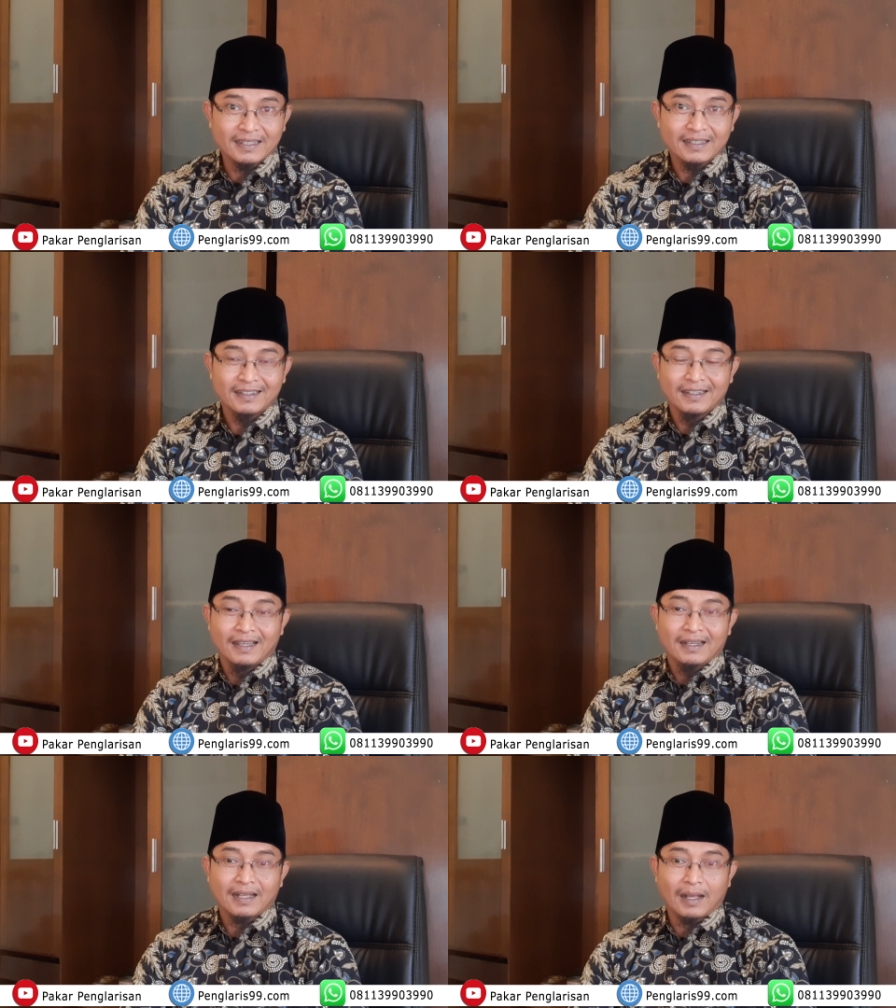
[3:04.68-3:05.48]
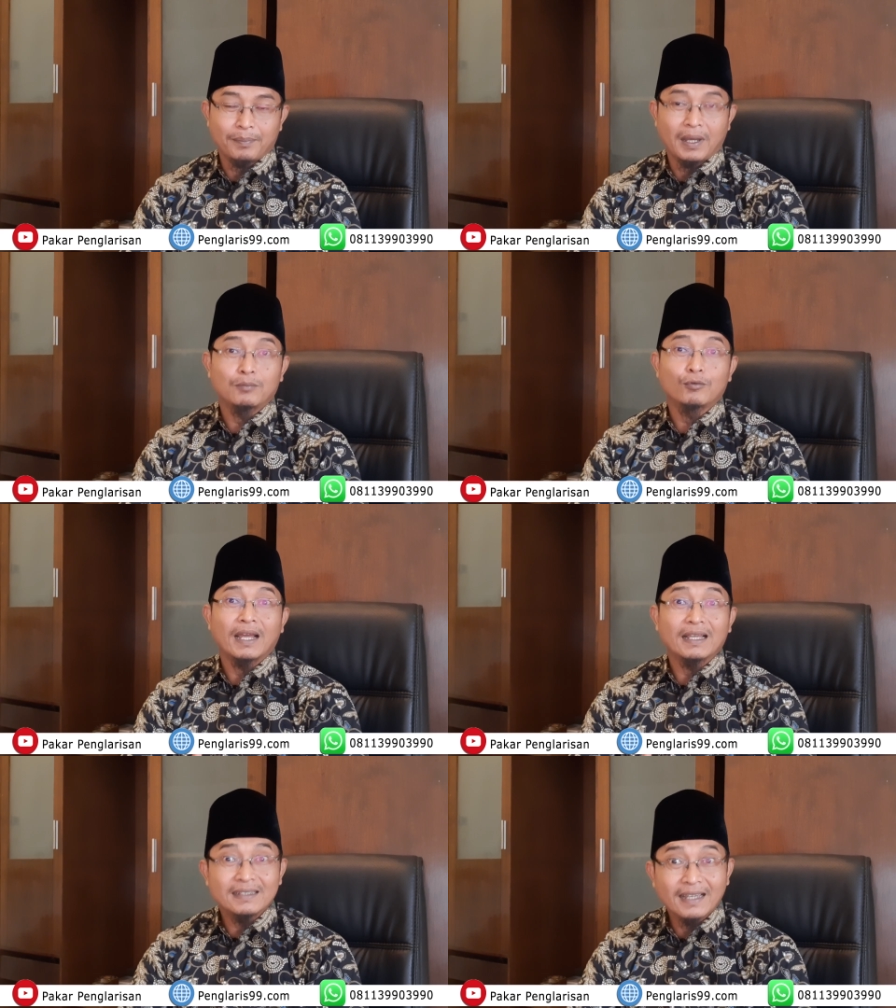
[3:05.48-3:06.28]
ya, kapan
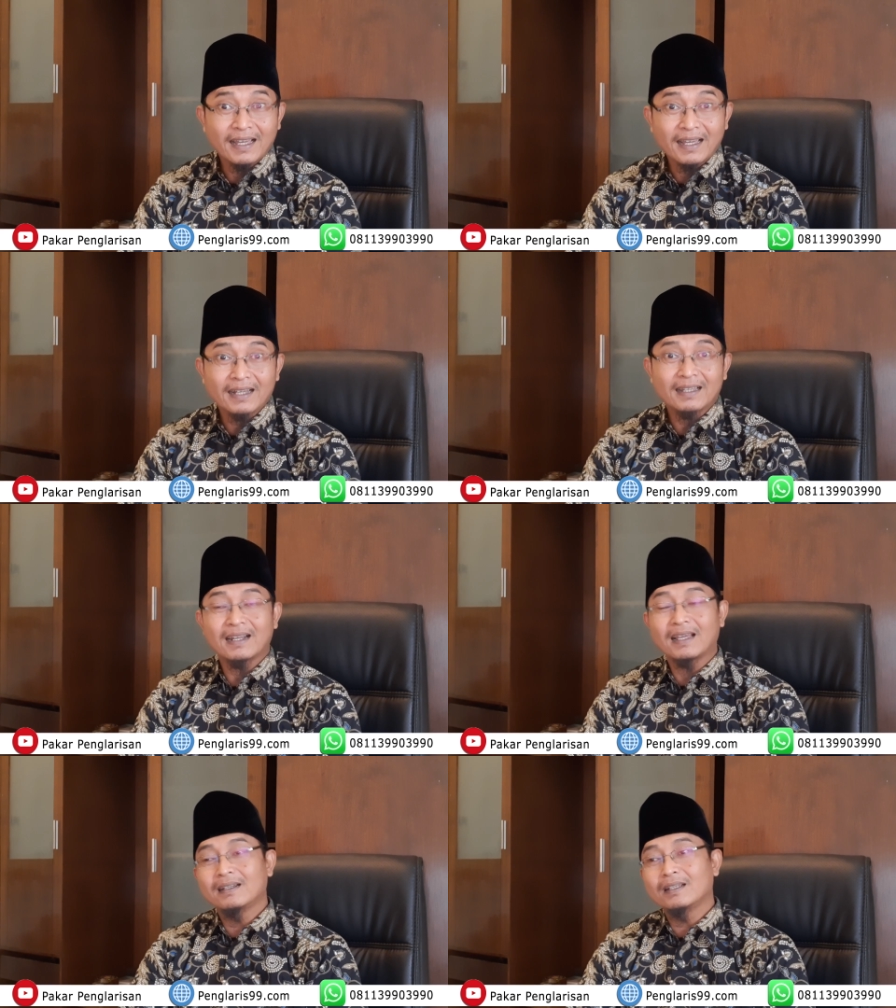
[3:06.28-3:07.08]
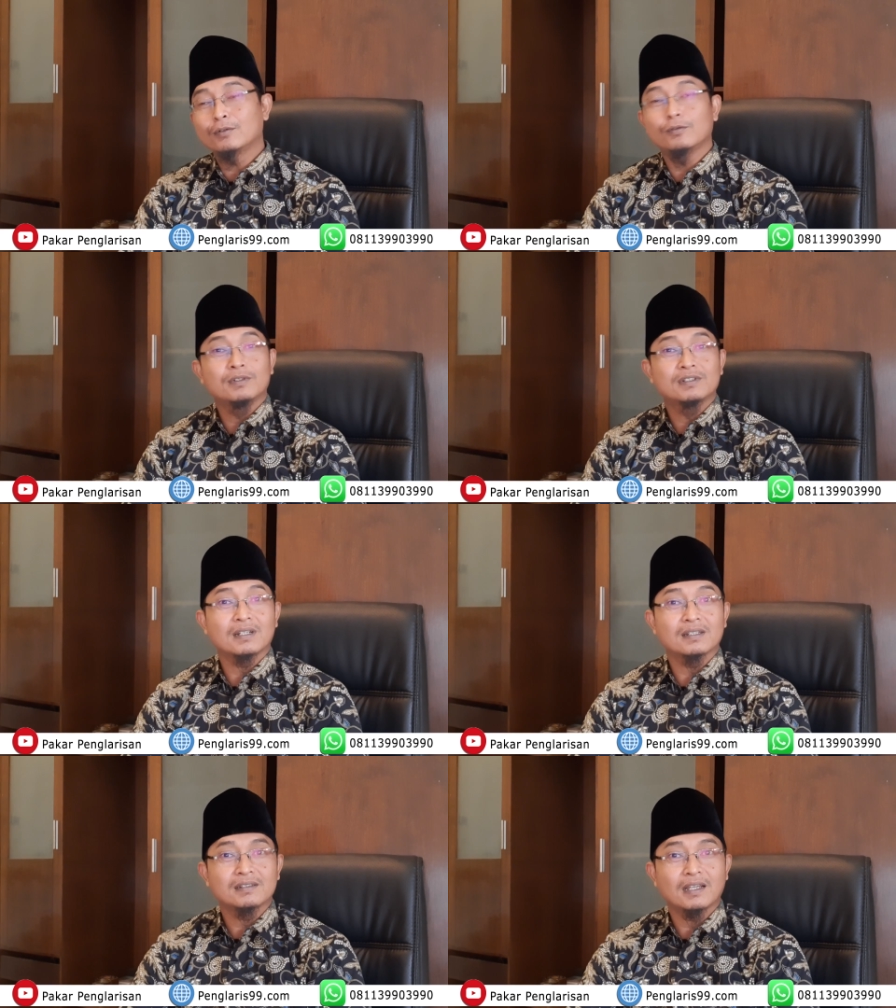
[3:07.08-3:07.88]
mulainya agar Anda itu
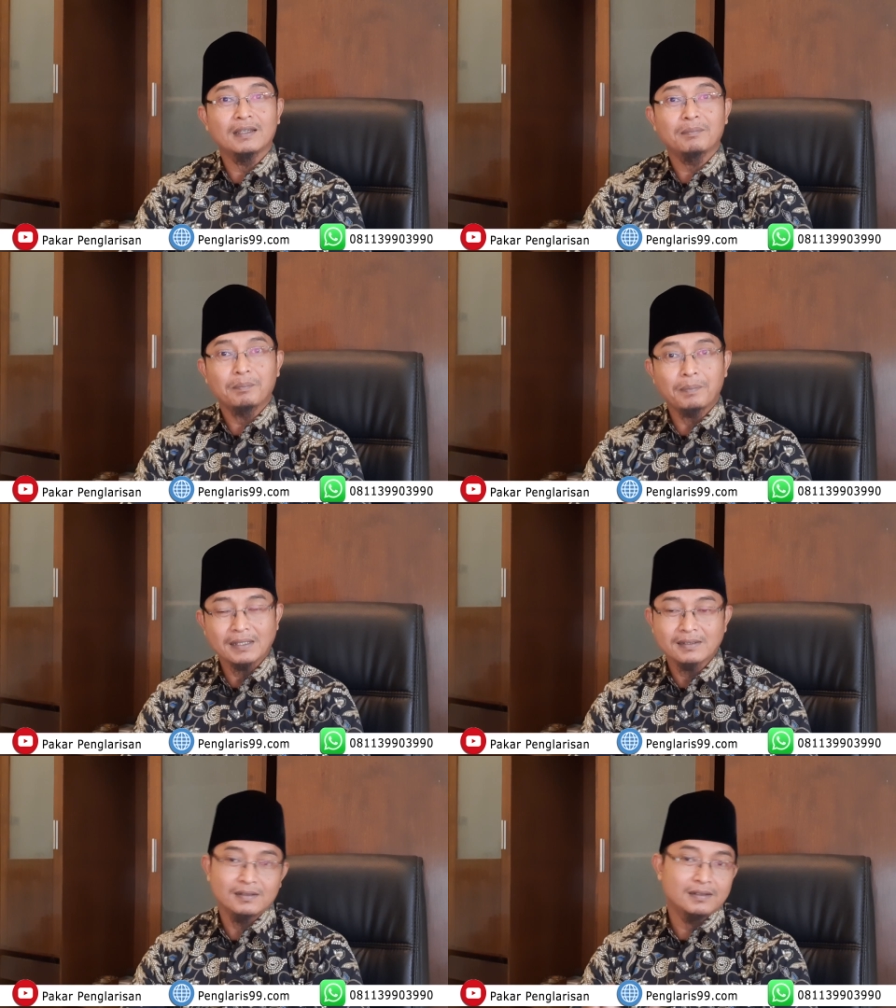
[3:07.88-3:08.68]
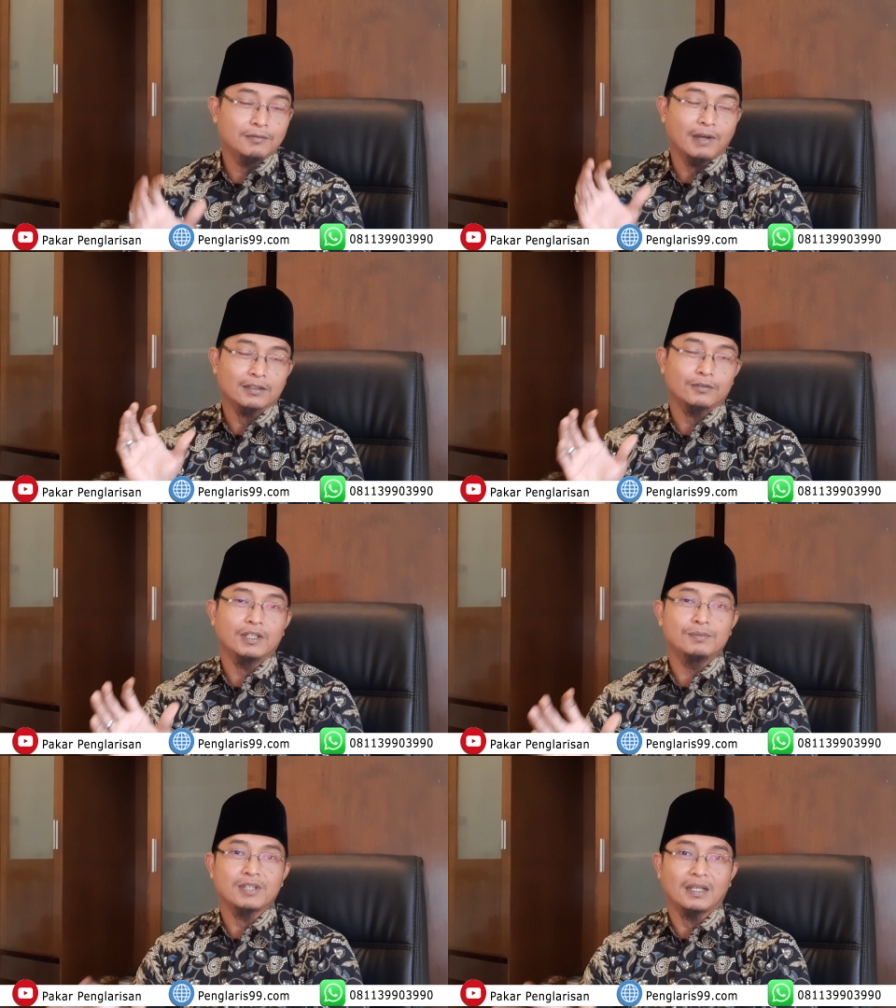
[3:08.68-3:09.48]
selesai pas di waktu
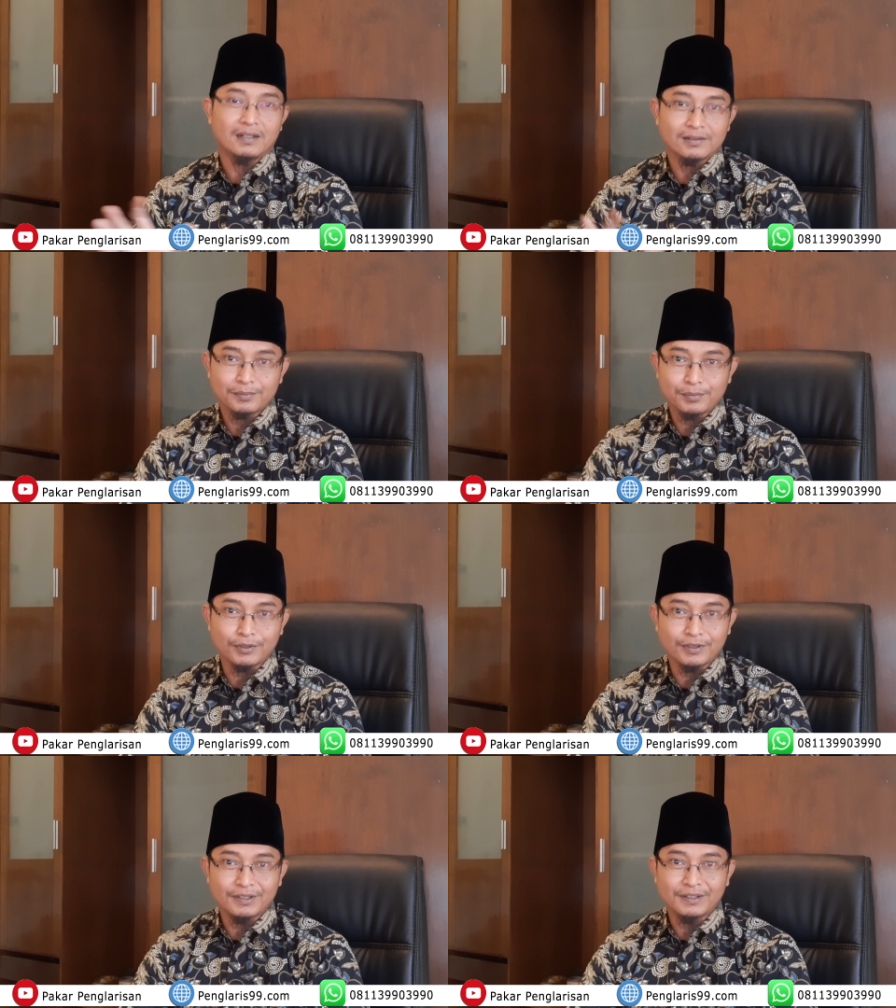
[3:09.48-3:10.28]
imsak tersebut.